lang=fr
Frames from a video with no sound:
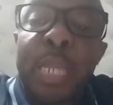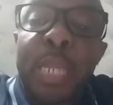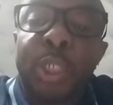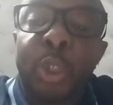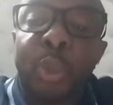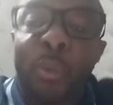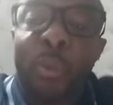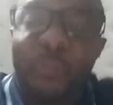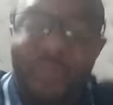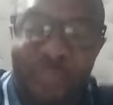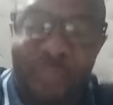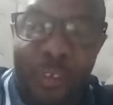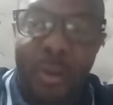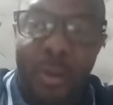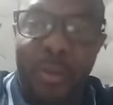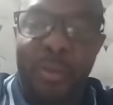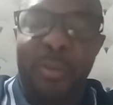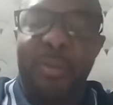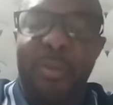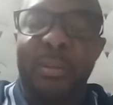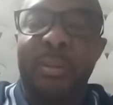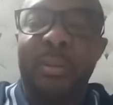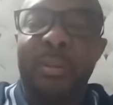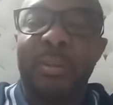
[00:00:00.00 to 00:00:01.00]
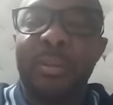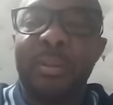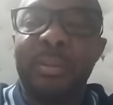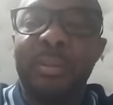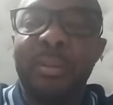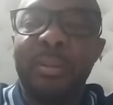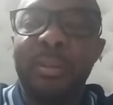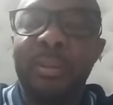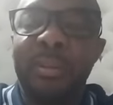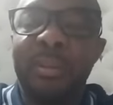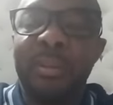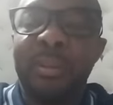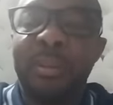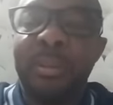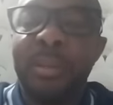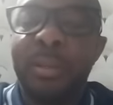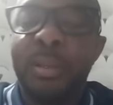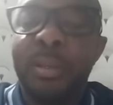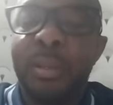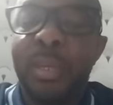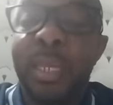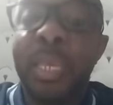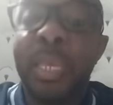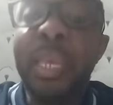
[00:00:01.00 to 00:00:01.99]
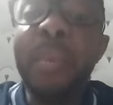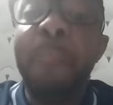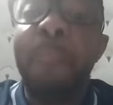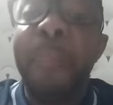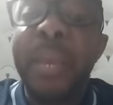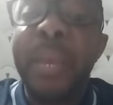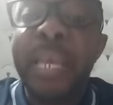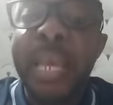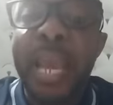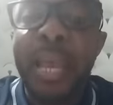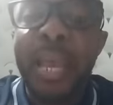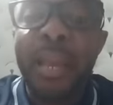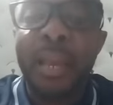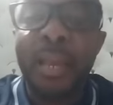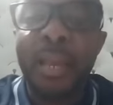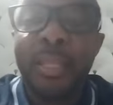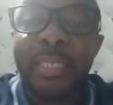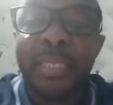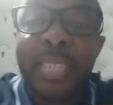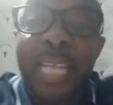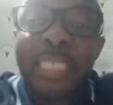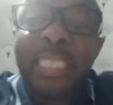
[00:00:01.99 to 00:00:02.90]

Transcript: chauffeurs qui payaient dans